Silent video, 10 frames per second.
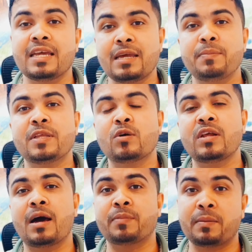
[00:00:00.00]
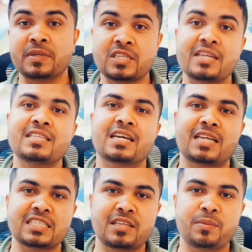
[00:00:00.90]
এর ভিতরে আপনার ভিসা
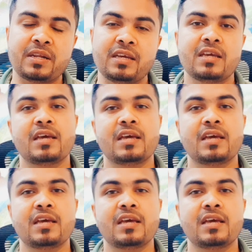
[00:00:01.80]
রিজেক্ট আসতে পারে